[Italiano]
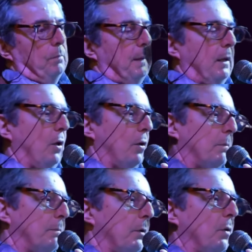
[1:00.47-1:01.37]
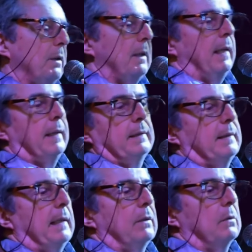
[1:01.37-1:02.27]
però poi è
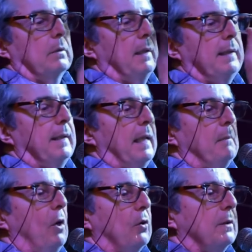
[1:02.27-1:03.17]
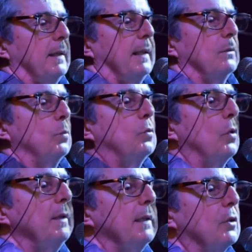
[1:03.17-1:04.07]
stato lettera morte, è caduto
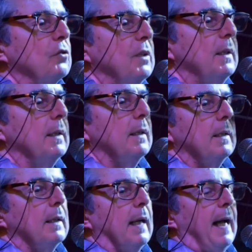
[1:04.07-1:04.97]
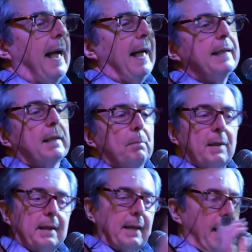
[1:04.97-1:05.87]
lì così, anche
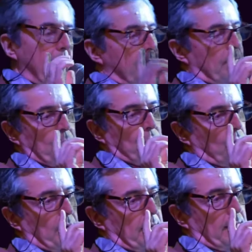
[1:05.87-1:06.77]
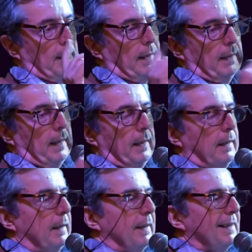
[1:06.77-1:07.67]
perché bisogna dire
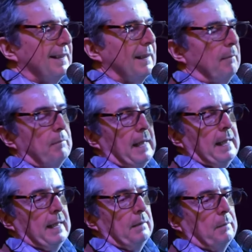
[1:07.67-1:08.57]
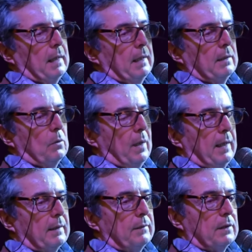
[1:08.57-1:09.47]
che se mai
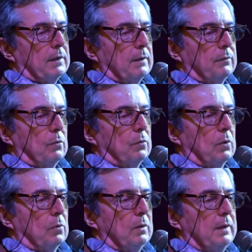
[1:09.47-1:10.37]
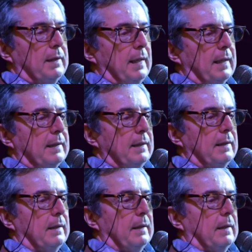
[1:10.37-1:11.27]
Berlinguer avesse avuto un'idea di
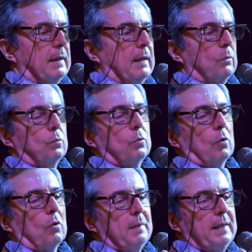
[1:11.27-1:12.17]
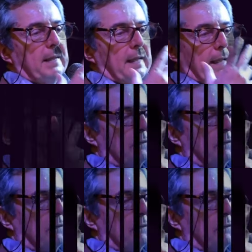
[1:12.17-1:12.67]
autonomia,